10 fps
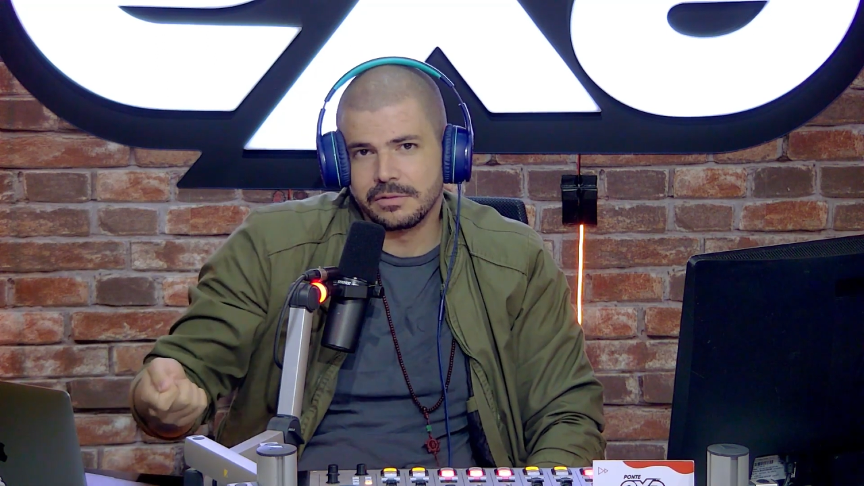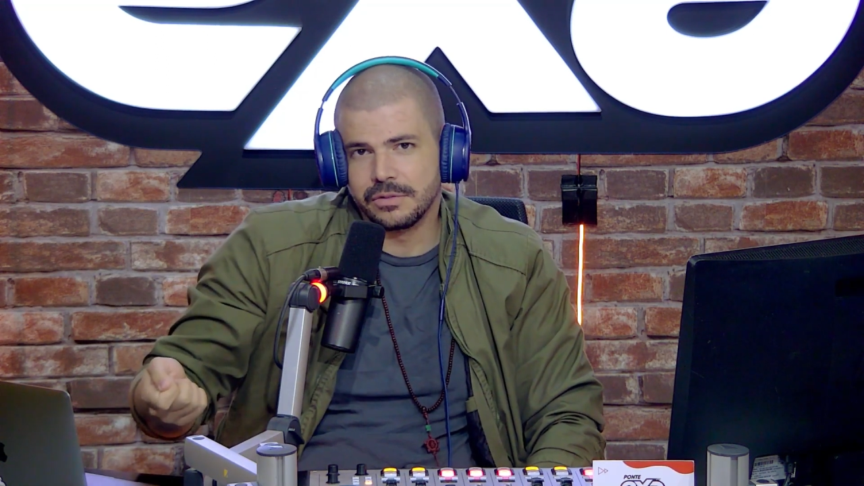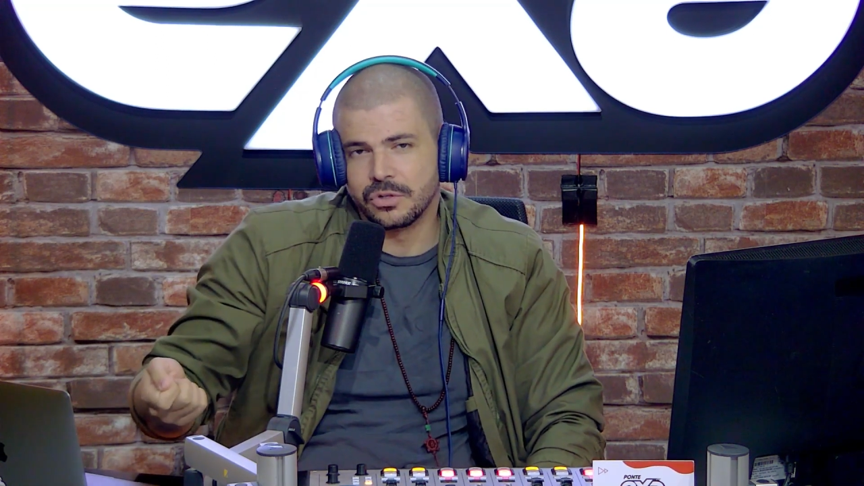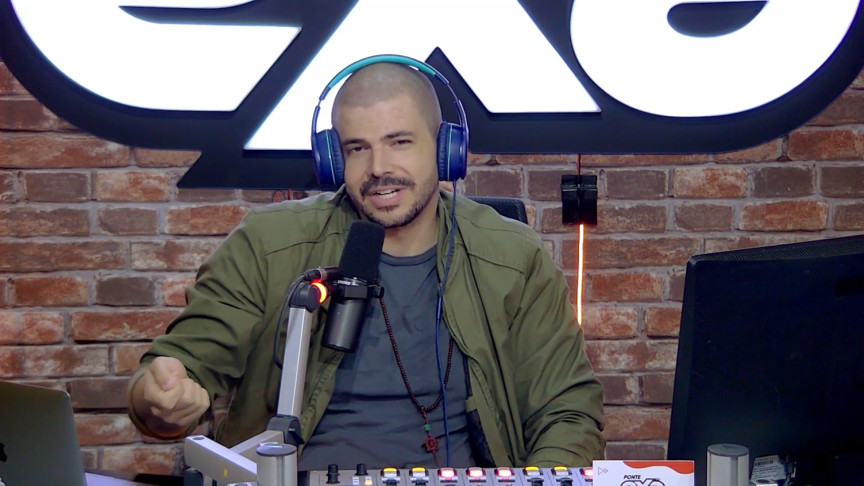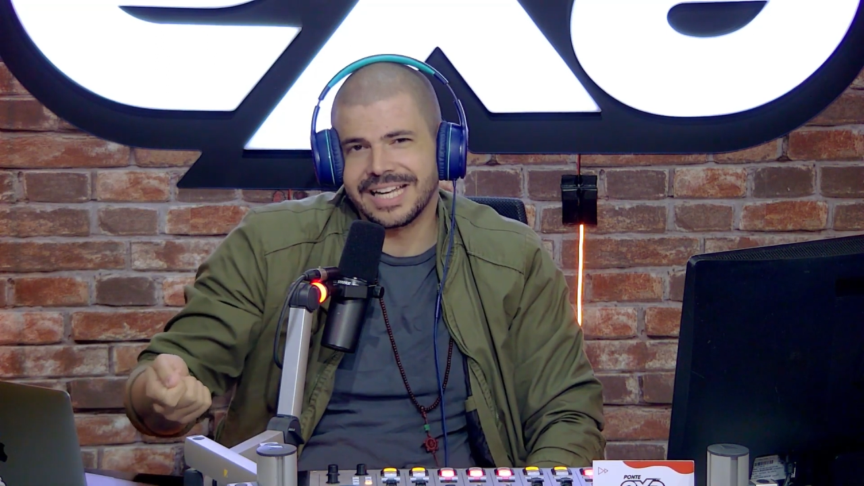
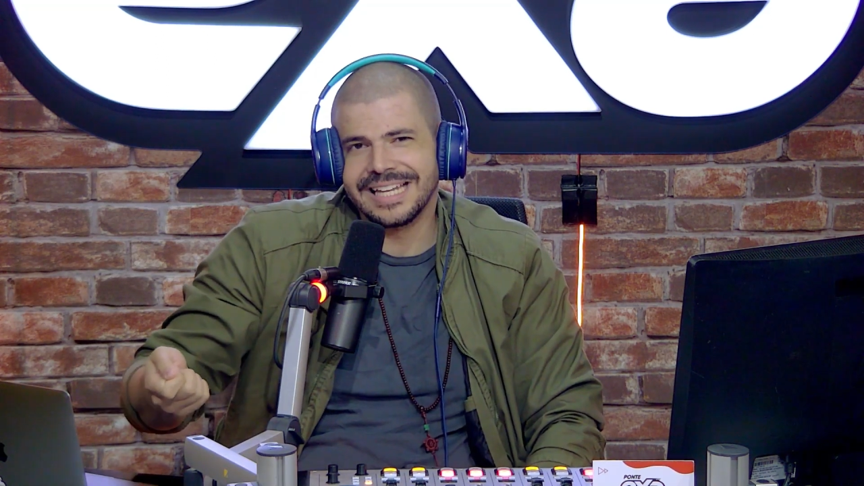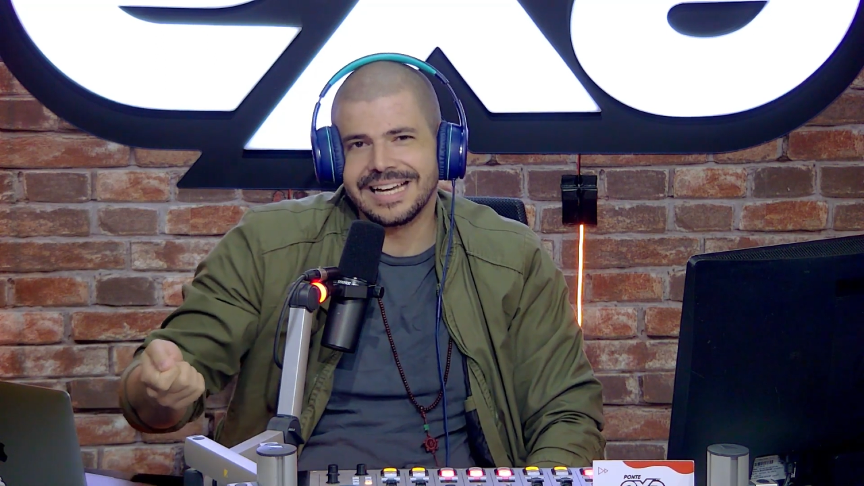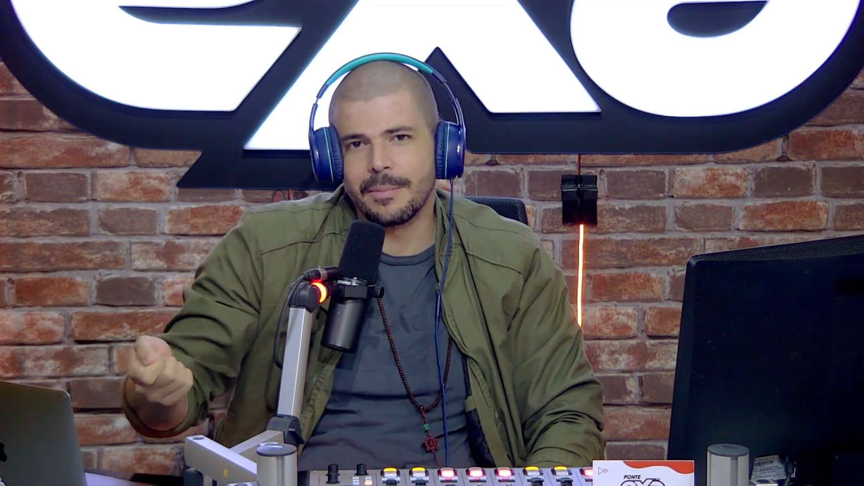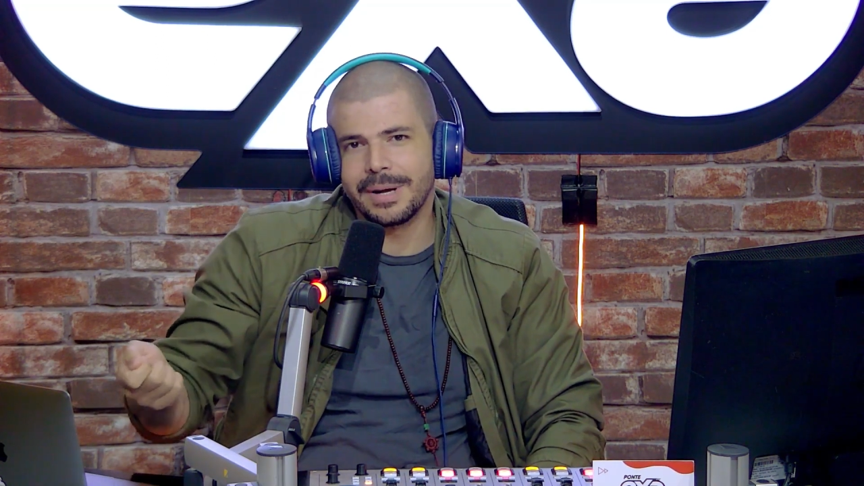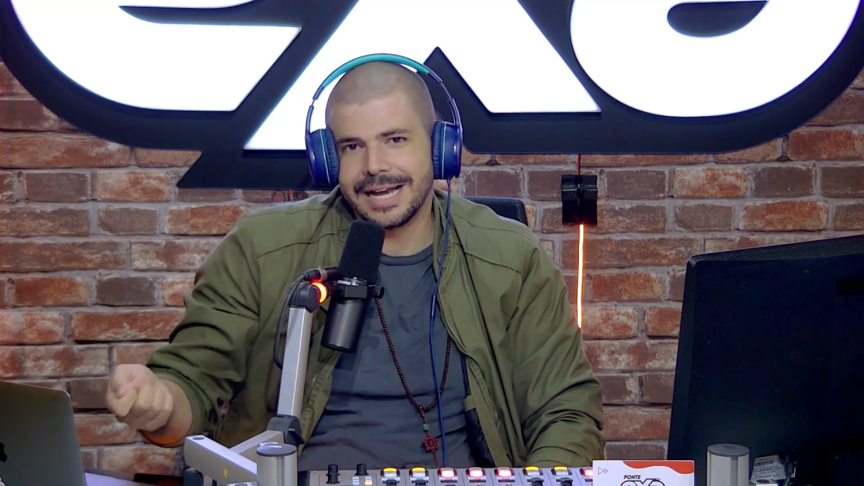No se queden
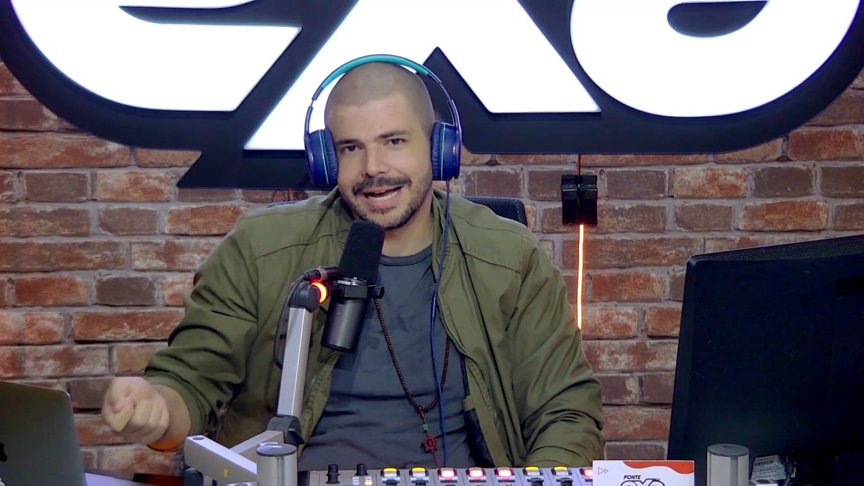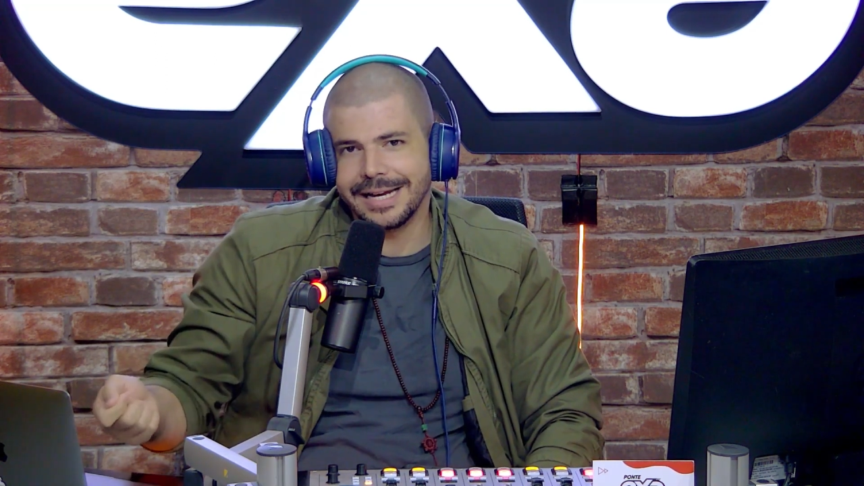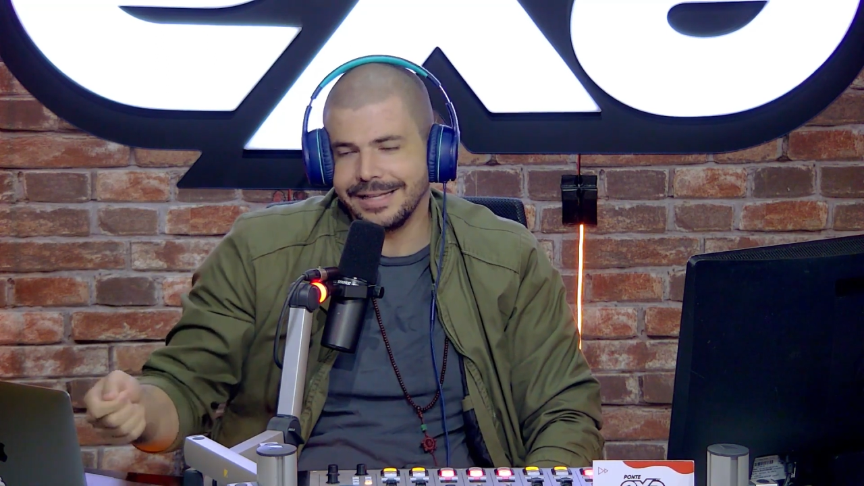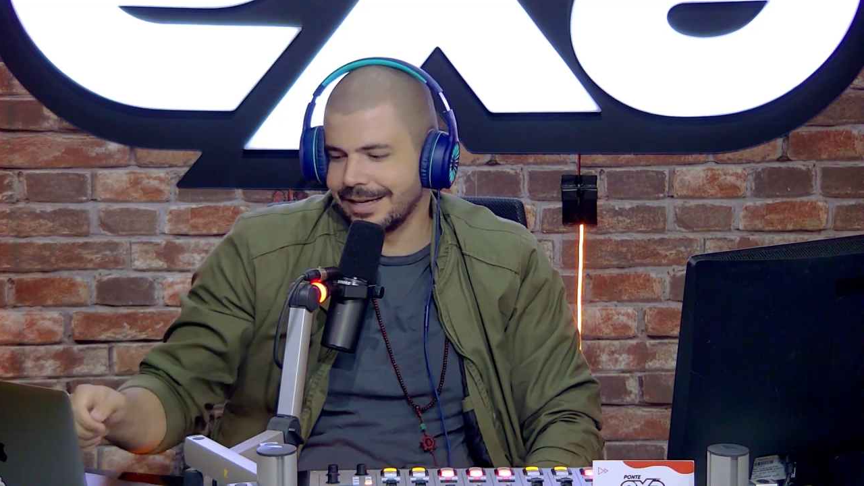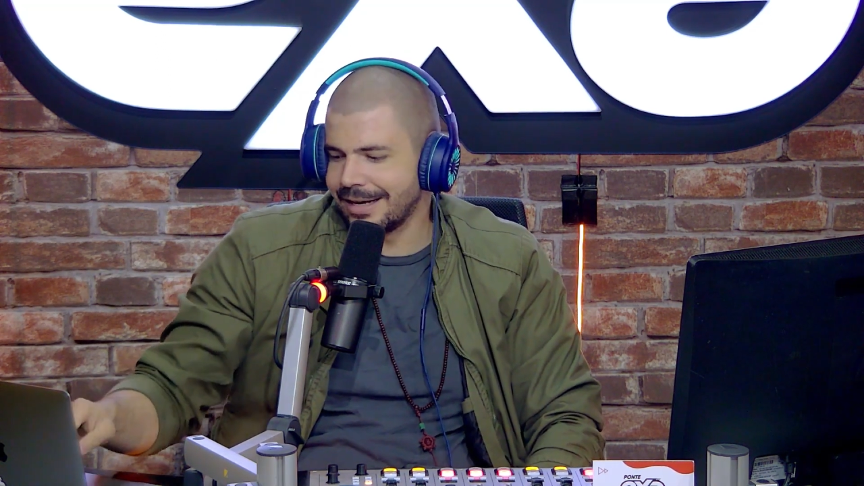nada más en la
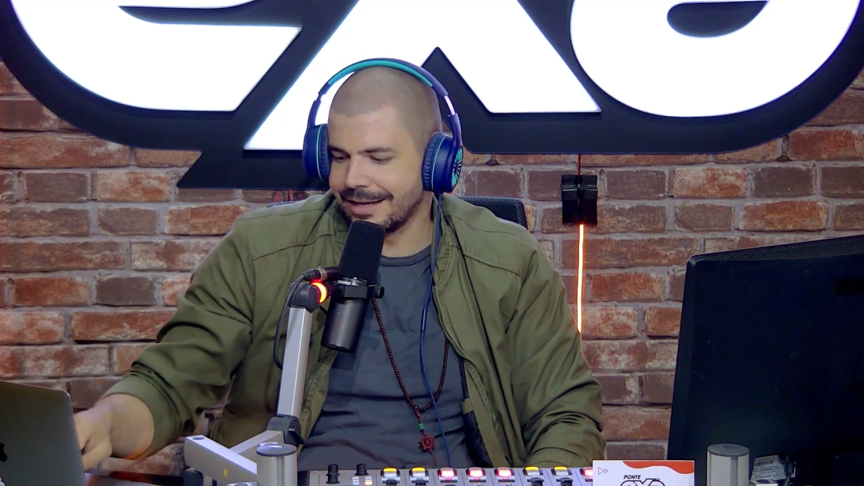crítica